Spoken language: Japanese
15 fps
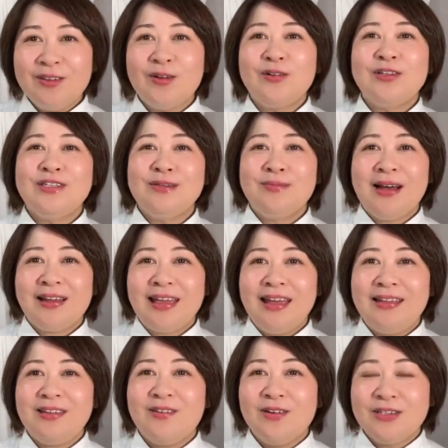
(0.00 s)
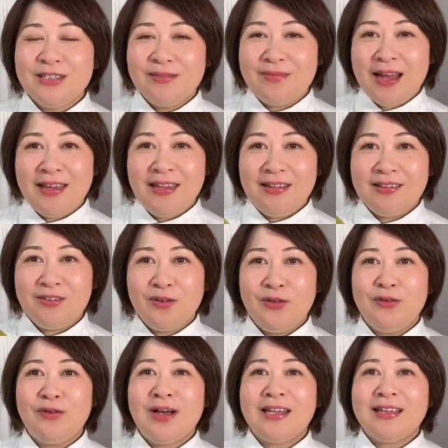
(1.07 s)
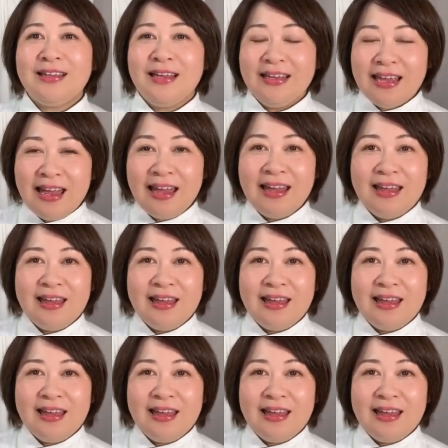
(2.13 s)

徳島県にお住まいという方でね、